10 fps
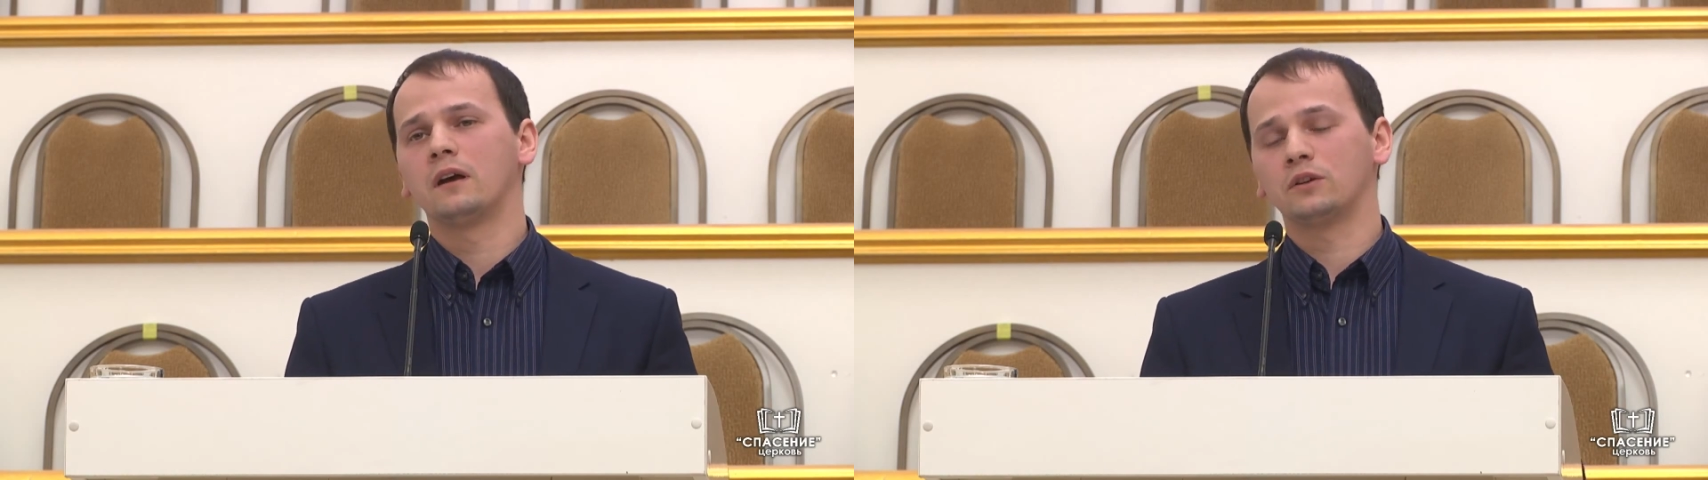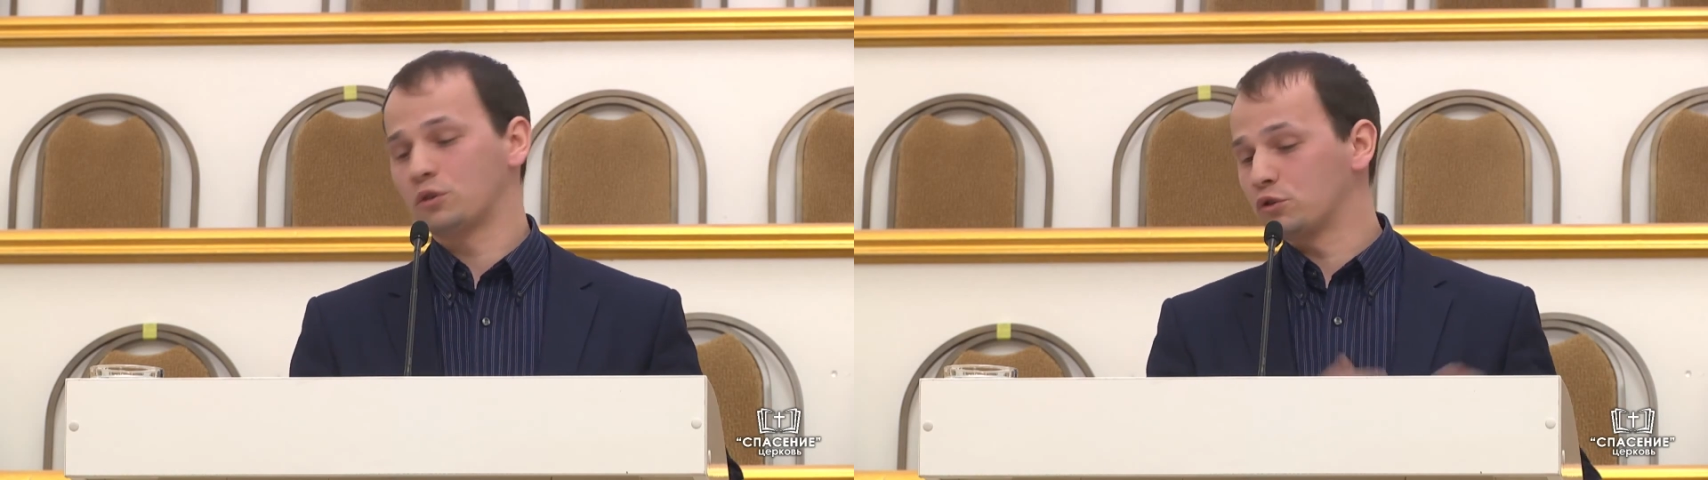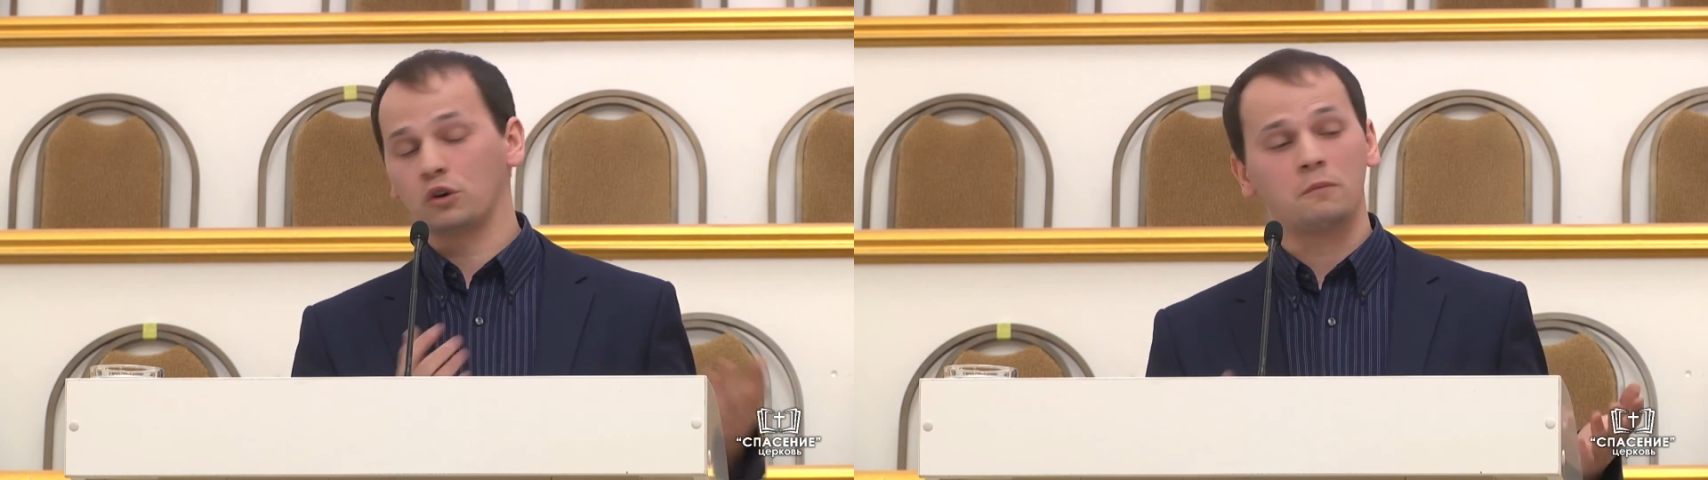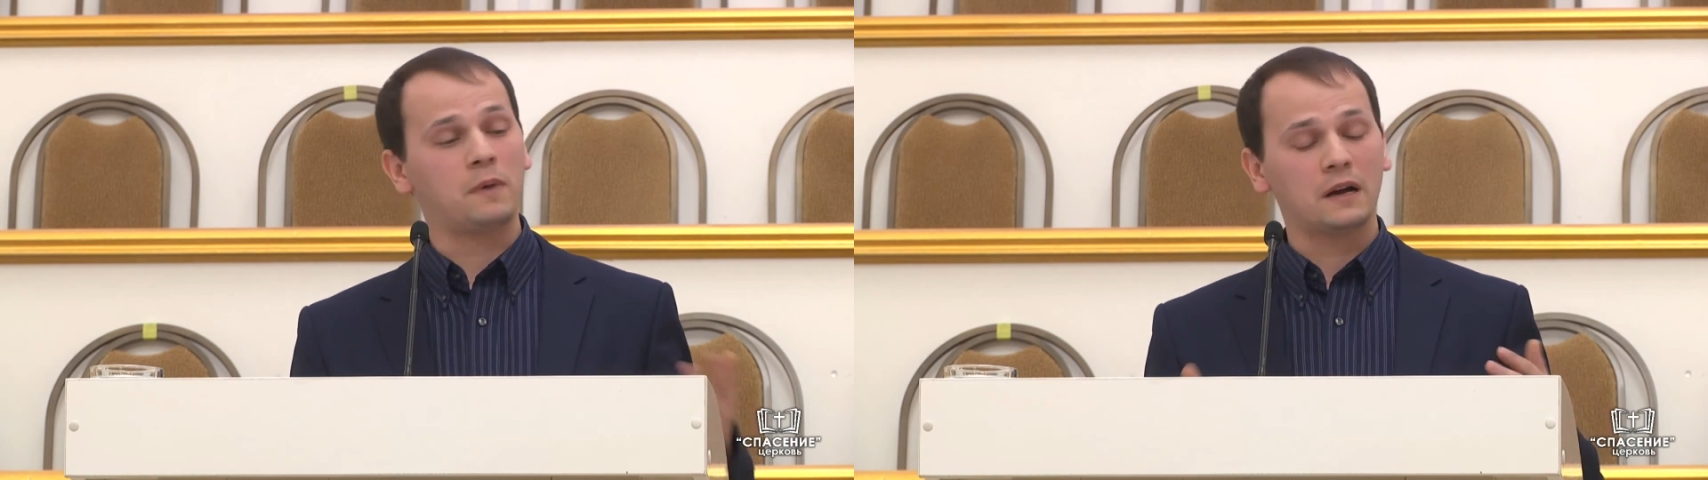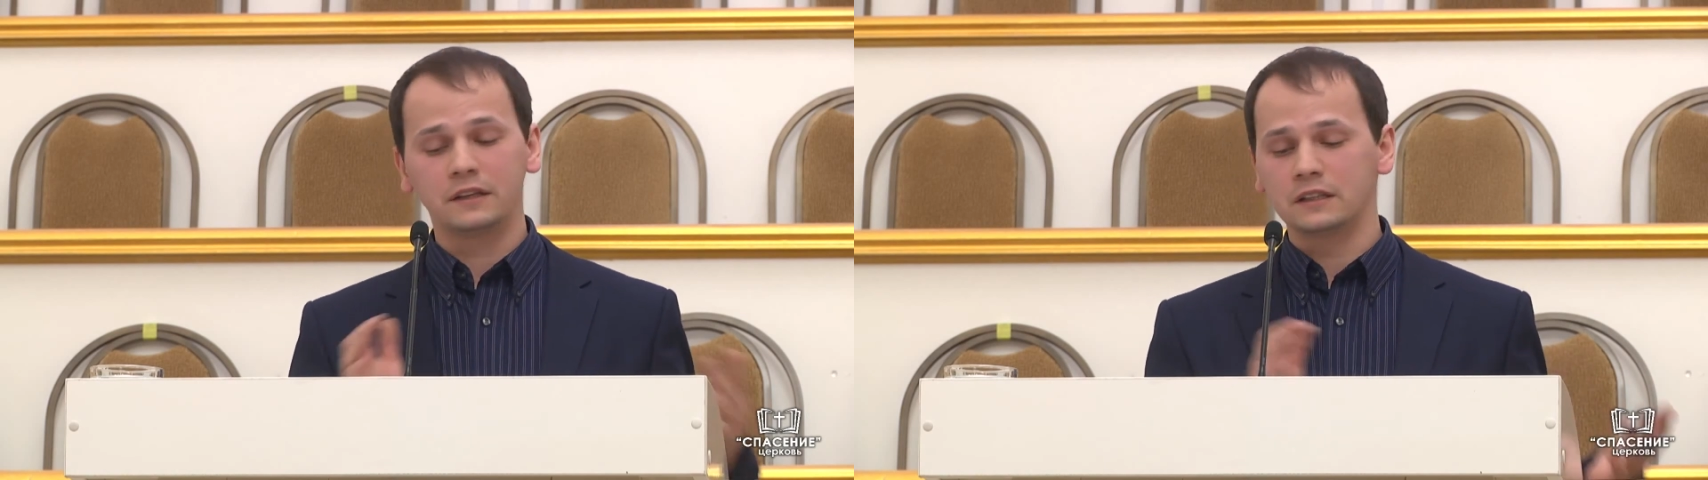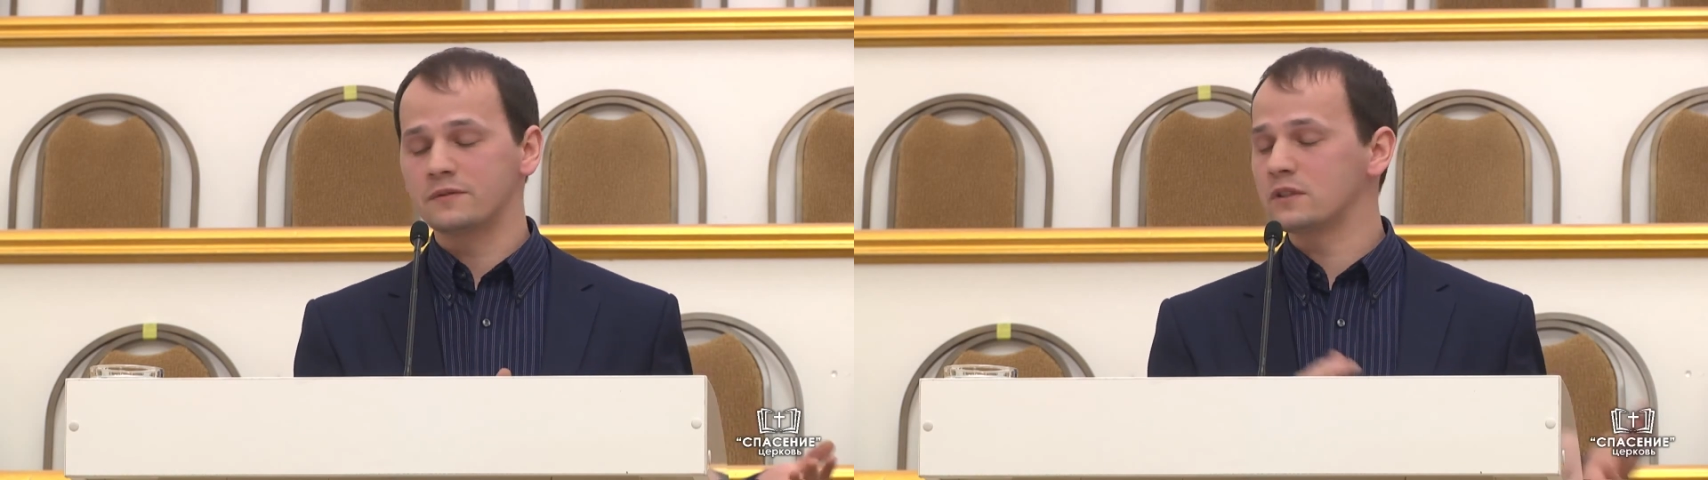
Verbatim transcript: который только падает и